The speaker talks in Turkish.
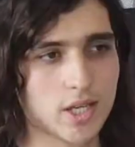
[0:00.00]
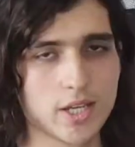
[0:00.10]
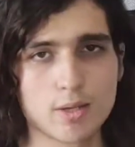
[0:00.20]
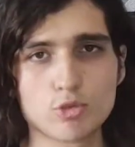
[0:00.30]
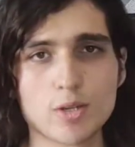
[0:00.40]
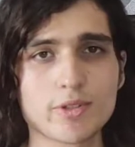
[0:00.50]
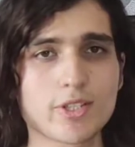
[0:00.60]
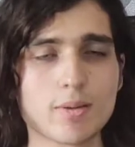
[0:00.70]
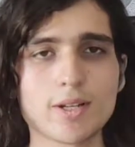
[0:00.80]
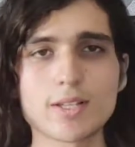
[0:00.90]
Yani eğer buna bir
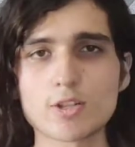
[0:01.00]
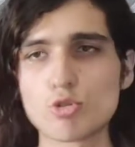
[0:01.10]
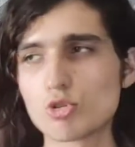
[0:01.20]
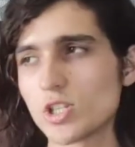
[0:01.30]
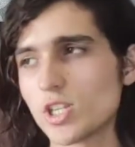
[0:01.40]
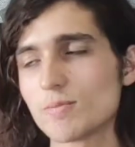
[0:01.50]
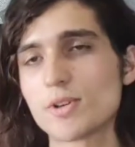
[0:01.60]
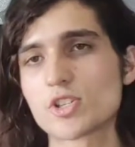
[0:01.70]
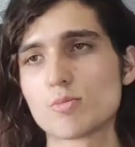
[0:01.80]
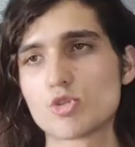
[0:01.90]
gramer hatası olsaydı ilk
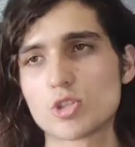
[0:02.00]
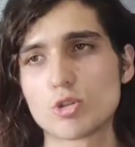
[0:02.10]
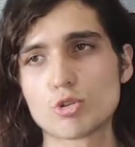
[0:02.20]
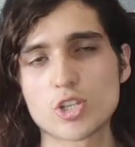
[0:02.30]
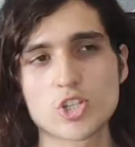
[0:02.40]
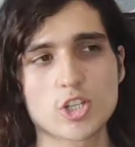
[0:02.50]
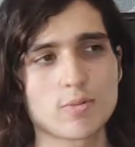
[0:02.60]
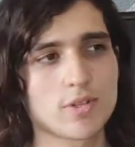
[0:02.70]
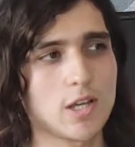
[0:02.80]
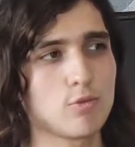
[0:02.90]
başta müşrikler ortaya
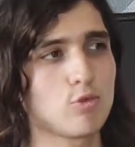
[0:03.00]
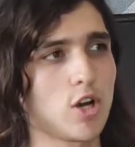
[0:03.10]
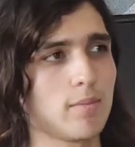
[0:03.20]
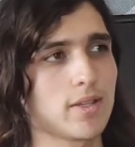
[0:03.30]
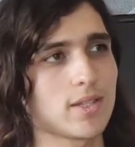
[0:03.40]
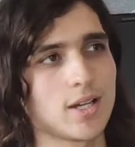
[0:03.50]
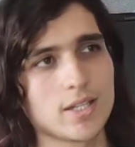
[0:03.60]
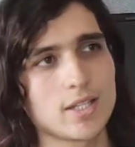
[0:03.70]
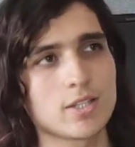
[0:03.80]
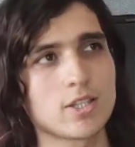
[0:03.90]
çıkıp ya bu Muhammed daha
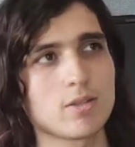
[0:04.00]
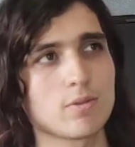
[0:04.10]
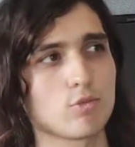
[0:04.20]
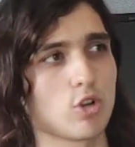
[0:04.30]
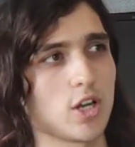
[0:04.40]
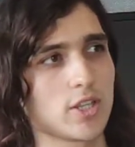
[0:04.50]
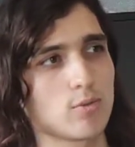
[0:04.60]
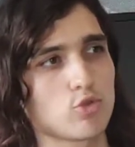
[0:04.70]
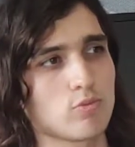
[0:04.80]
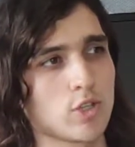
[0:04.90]
ne dediğini bilmiyor.
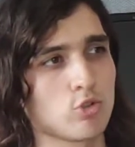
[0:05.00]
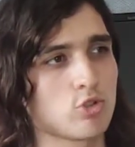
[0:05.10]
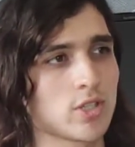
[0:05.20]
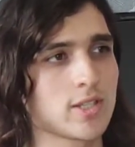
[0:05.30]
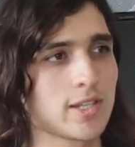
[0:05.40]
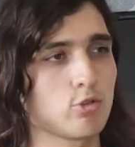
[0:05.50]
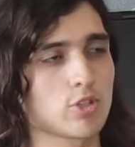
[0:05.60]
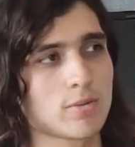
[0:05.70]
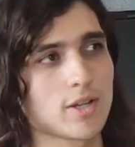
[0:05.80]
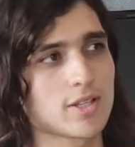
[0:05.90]
Adam cümlenin öznesiyle
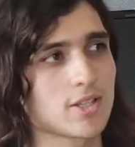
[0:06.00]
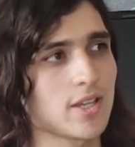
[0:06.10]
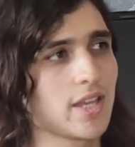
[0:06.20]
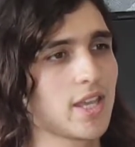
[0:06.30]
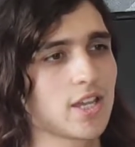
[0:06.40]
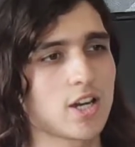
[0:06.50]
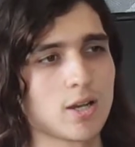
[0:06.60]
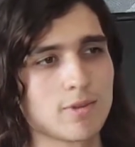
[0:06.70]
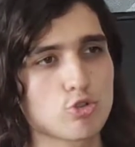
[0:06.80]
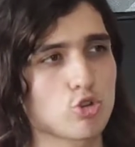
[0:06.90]
yükleme arasında
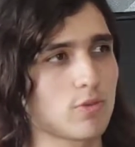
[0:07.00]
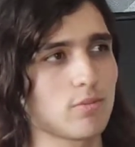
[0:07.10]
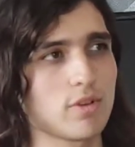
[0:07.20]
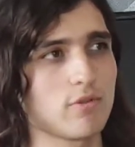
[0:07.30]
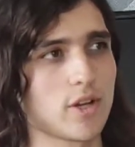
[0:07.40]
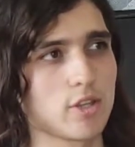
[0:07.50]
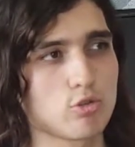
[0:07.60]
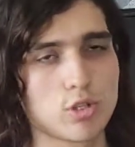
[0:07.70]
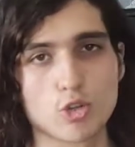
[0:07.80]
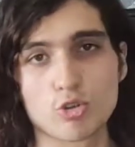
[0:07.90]
karman çorman bir ifade
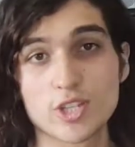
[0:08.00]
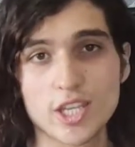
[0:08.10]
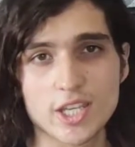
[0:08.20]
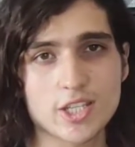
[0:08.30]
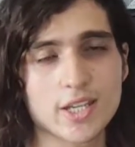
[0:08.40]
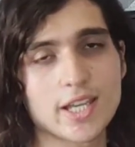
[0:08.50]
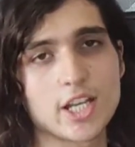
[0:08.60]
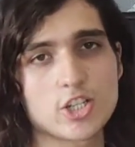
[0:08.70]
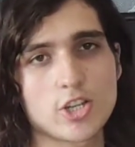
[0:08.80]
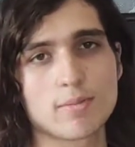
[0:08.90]
kullanıyor diyerek
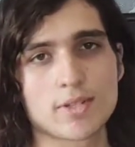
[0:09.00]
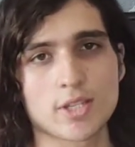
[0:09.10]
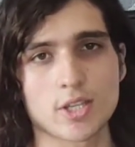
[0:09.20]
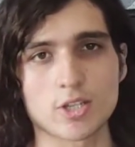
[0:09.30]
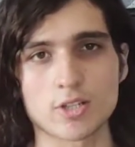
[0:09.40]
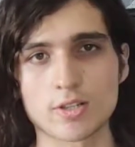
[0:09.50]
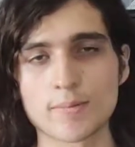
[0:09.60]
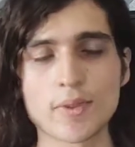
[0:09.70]
eleştiri yapması gerekirdi.